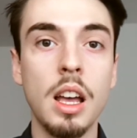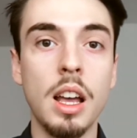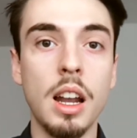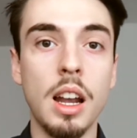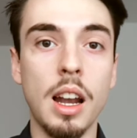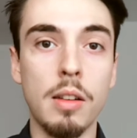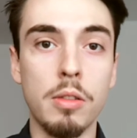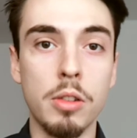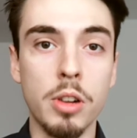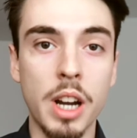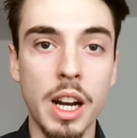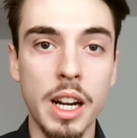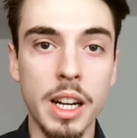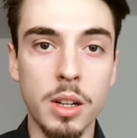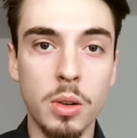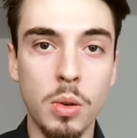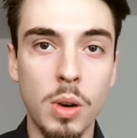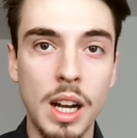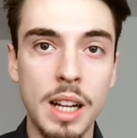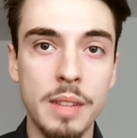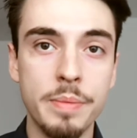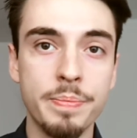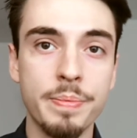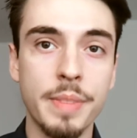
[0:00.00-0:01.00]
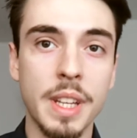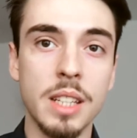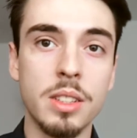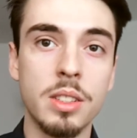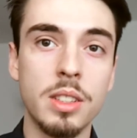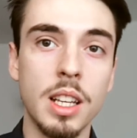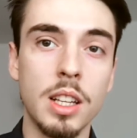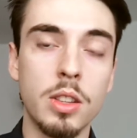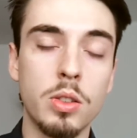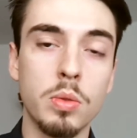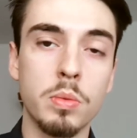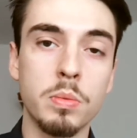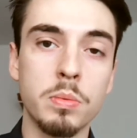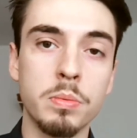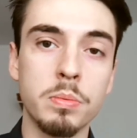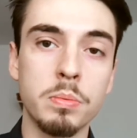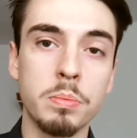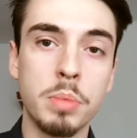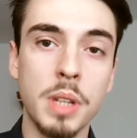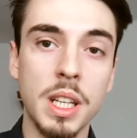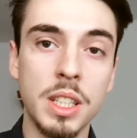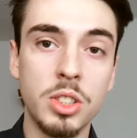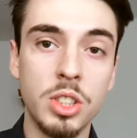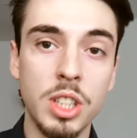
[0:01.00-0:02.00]
Lavorare qua è stato un
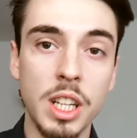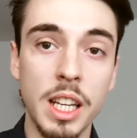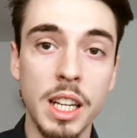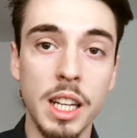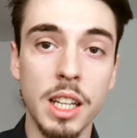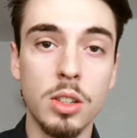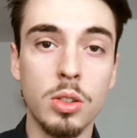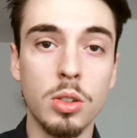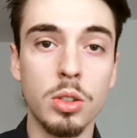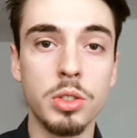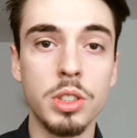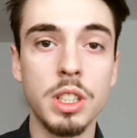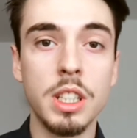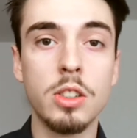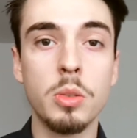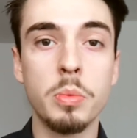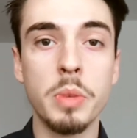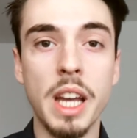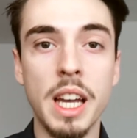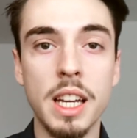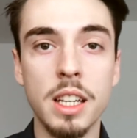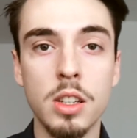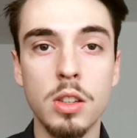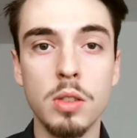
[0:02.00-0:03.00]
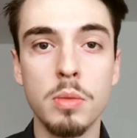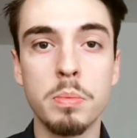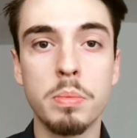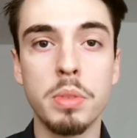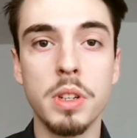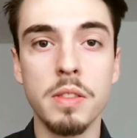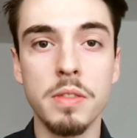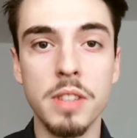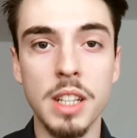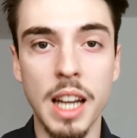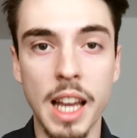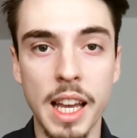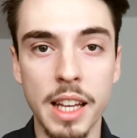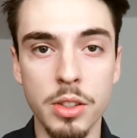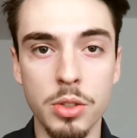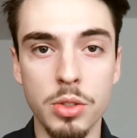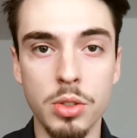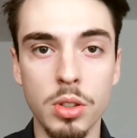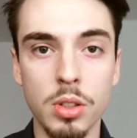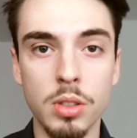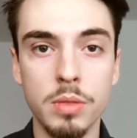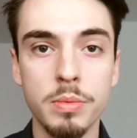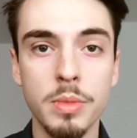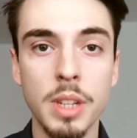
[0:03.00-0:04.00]
piacere così come anche un
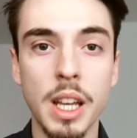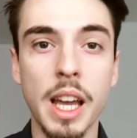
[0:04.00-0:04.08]
privilegio